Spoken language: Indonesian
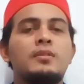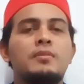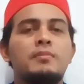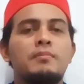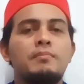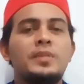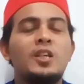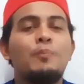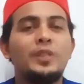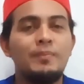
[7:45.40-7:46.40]

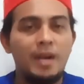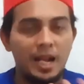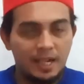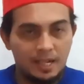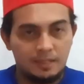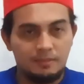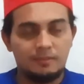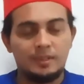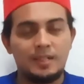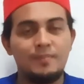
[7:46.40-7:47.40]
mengoptimalkan
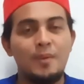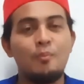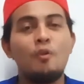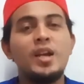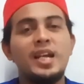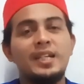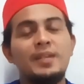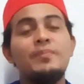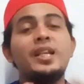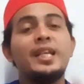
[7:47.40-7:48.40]
kemampuan yang
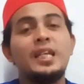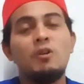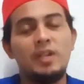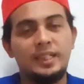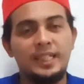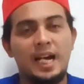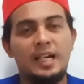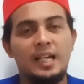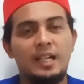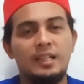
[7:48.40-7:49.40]
dimiliki oleh si
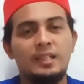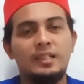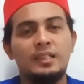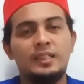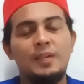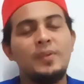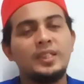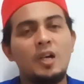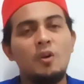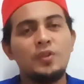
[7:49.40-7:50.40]
anak siapa
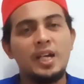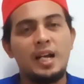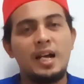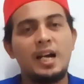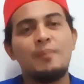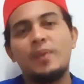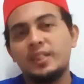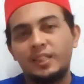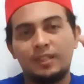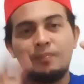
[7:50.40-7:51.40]
tahu diarahkan
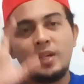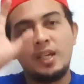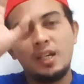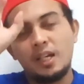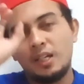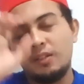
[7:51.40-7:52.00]
panjat tebing gitu kan